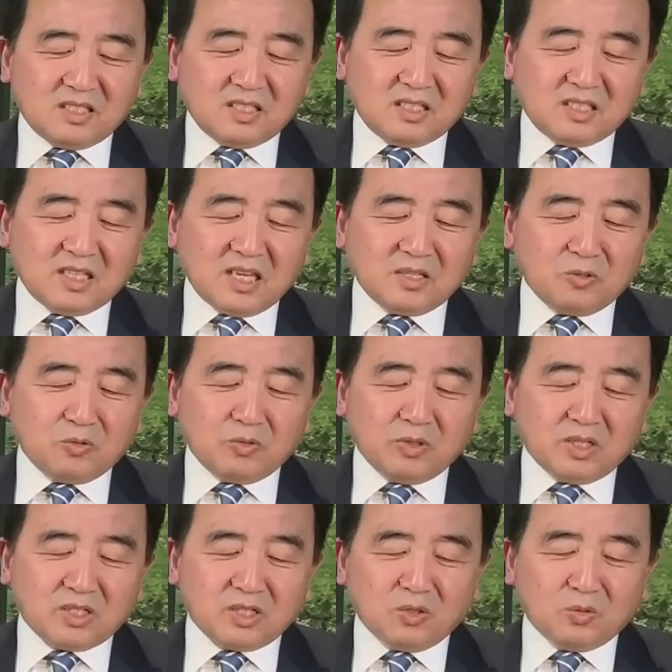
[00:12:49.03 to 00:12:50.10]
坚
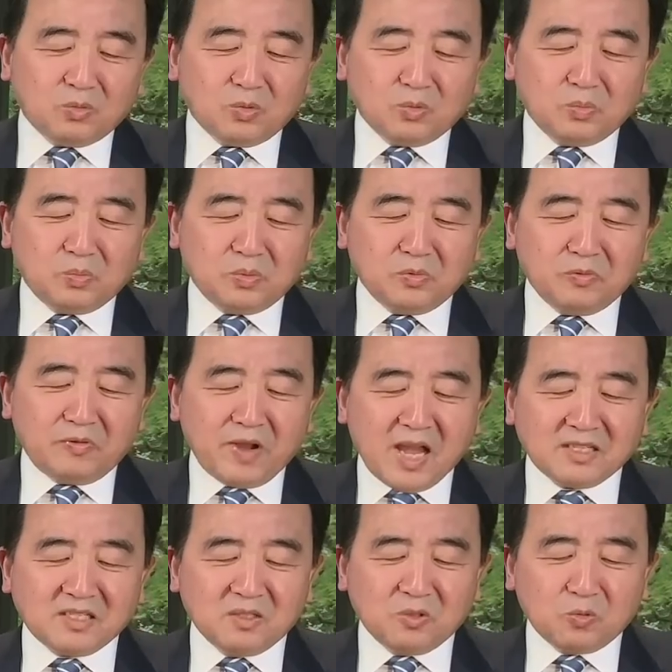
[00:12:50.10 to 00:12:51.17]
决守住不发
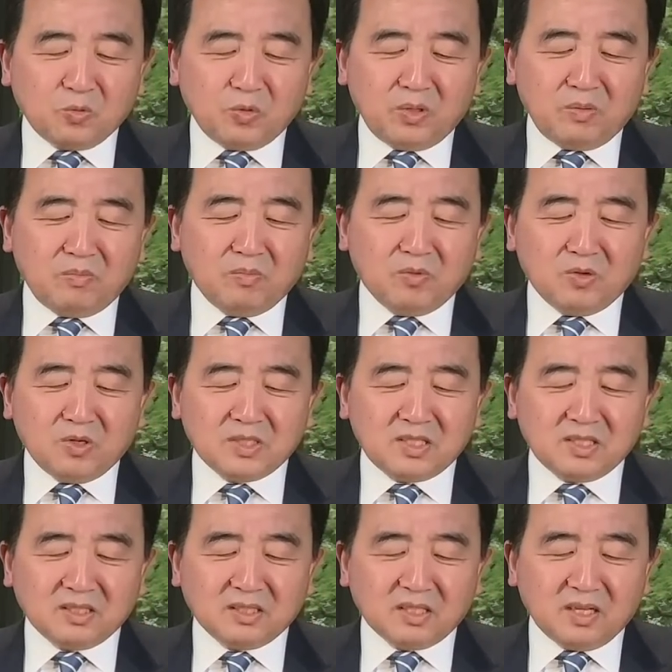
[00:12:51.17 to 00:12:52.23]
生规模
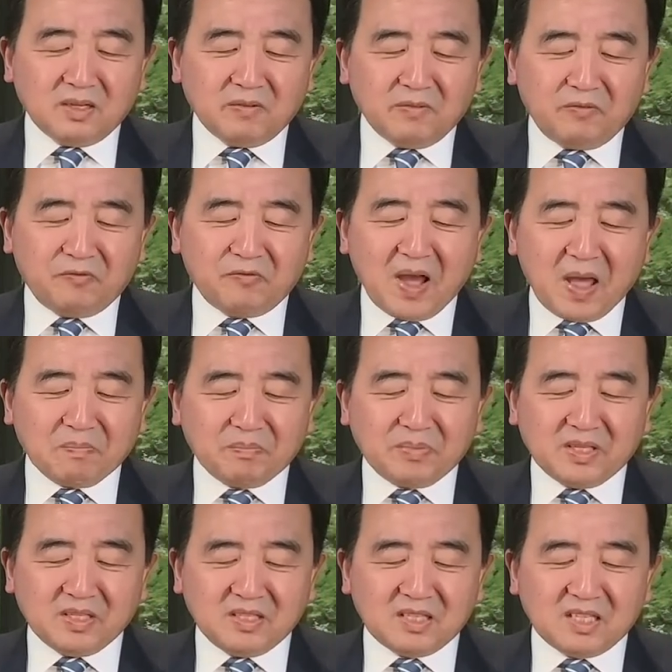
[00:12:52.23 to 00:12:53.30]
性的返
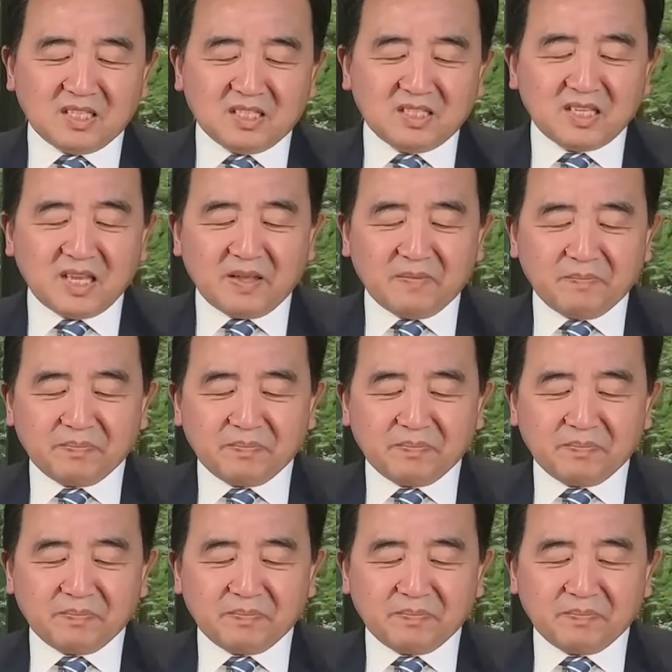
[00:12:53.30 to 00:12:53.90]
贫底线，